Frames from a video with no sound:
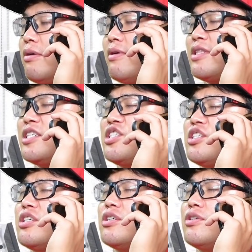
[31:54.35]

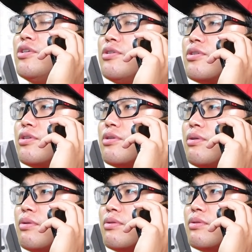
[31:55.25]
私、琉球
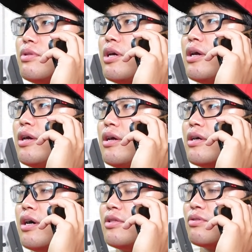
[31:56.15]
航空で
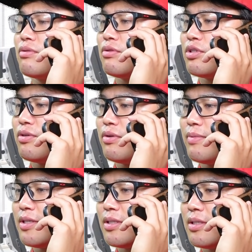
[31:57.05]
監督をしており
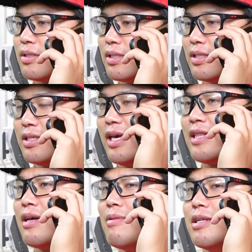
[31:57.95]
ます
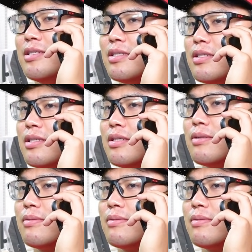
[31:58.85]
八玉です。